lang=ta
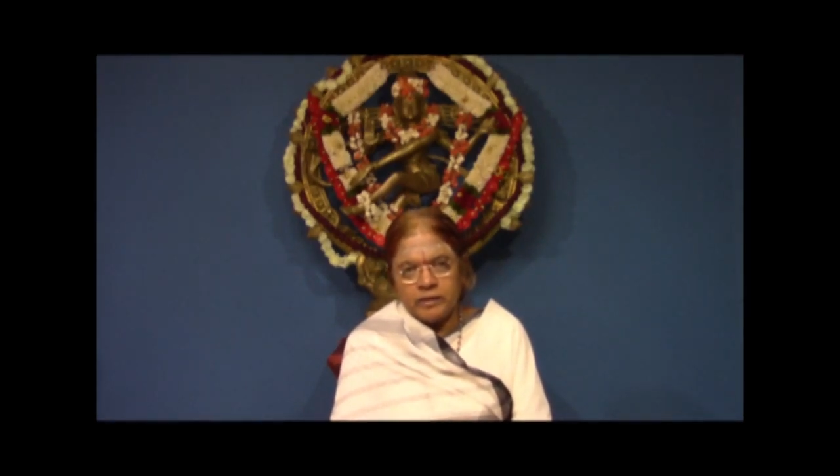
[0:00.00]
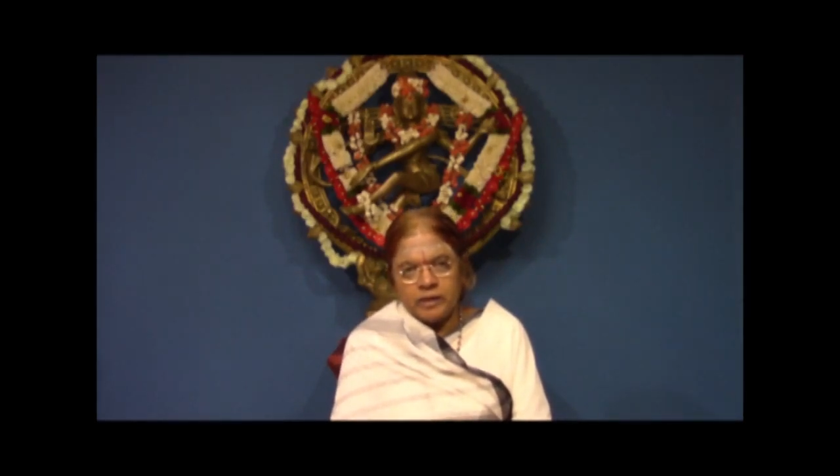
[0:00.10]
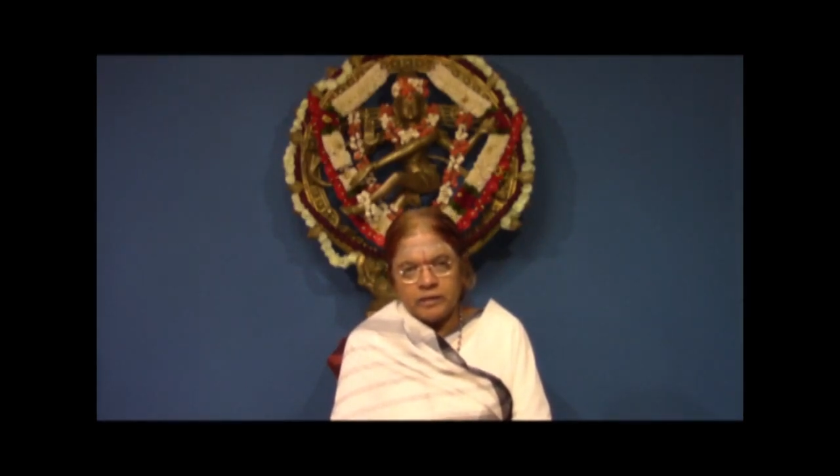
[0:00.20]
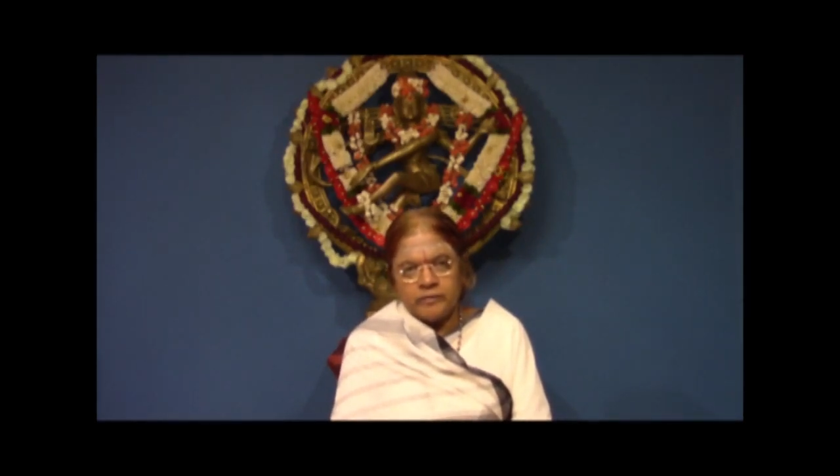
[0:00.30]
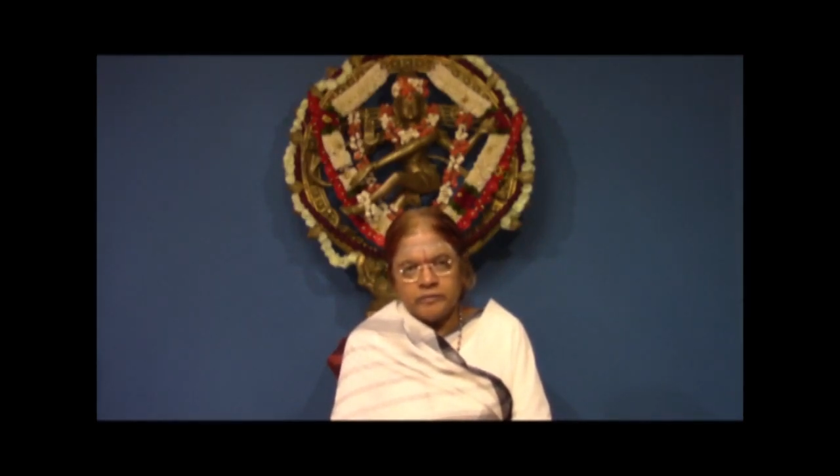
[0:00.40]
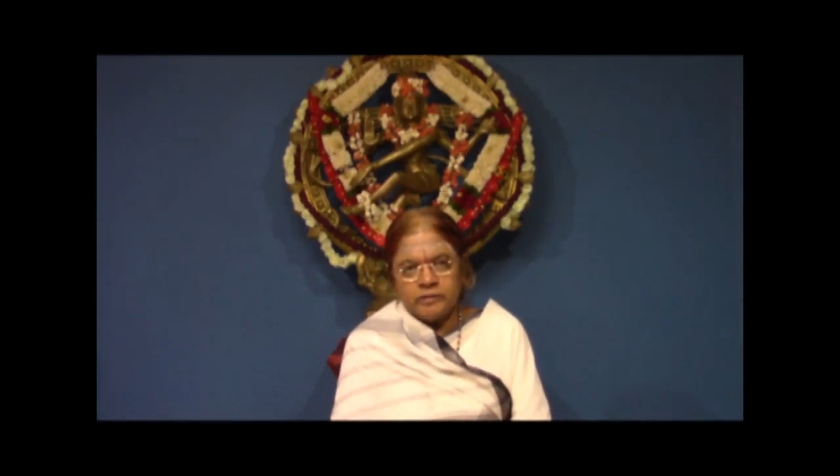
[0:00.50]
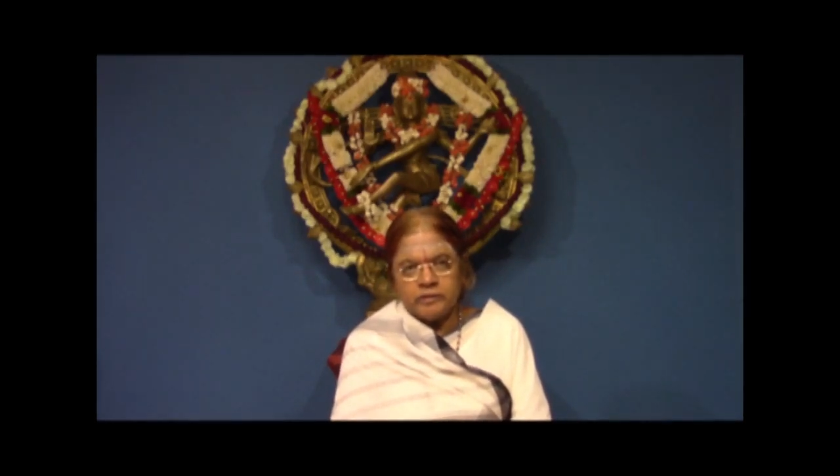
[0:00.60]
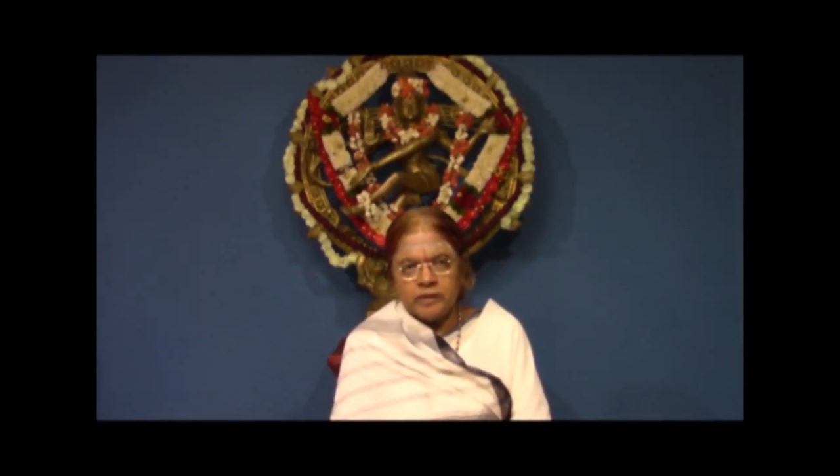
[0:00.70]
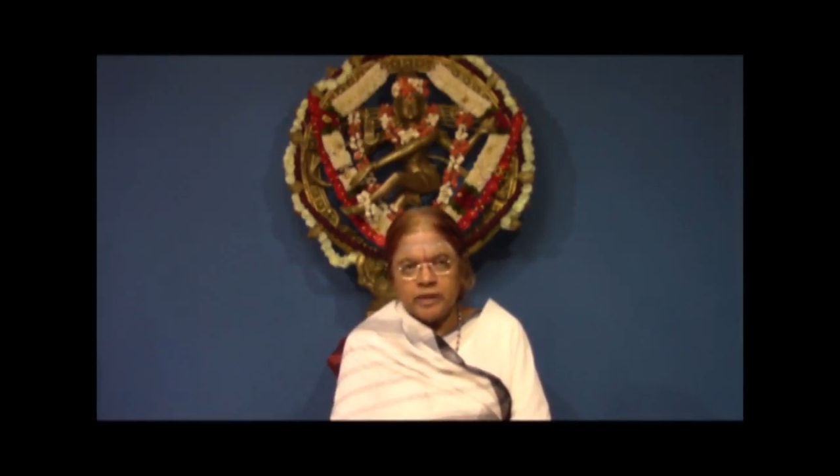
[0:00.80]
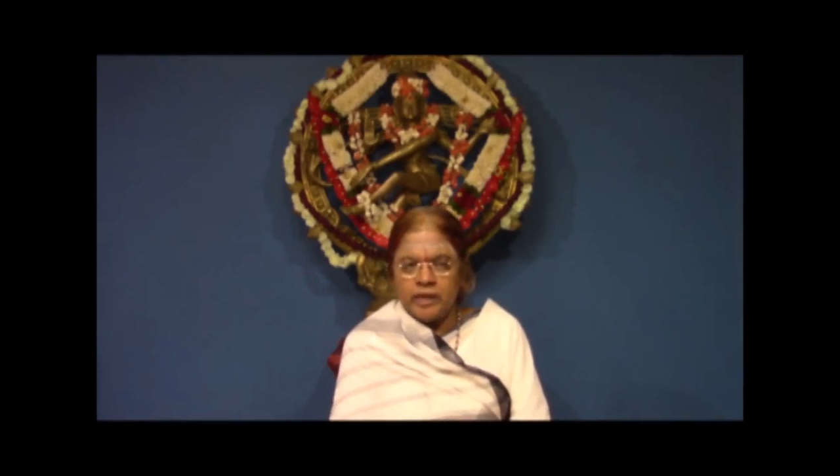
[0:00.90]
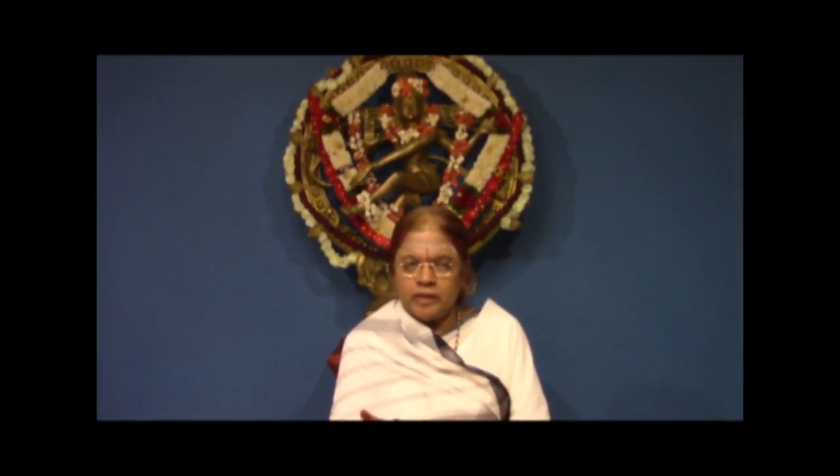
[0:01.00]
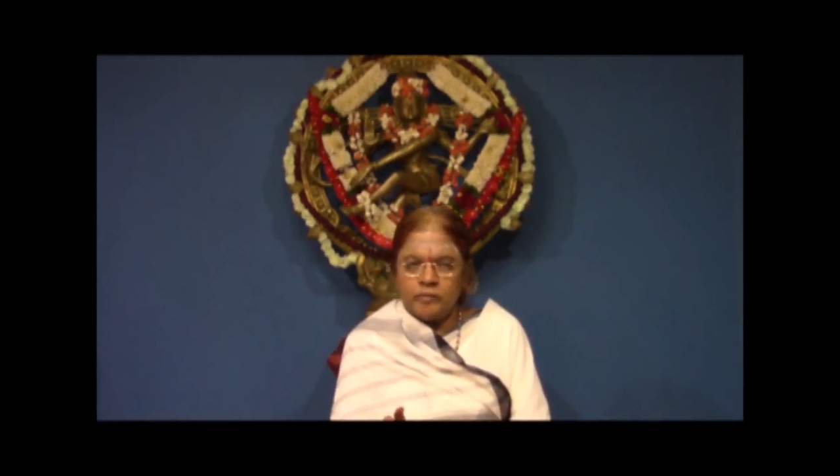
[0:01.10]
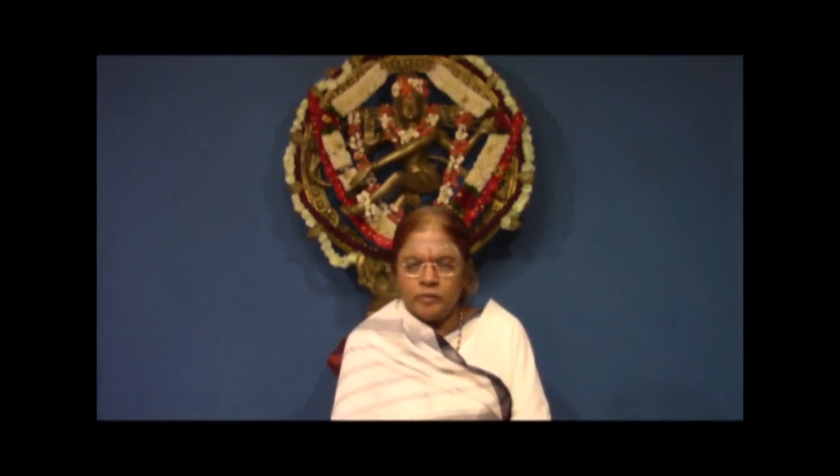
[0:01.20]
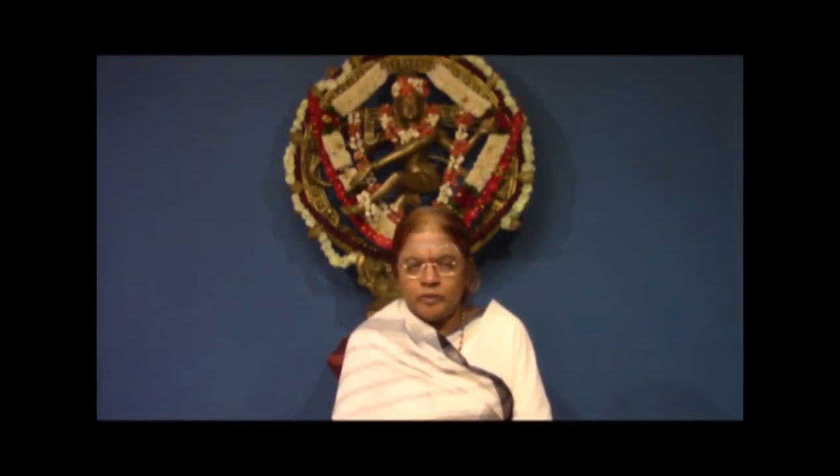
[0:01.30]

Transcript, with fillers: அதாவது நீங்கள் எல்லாருமே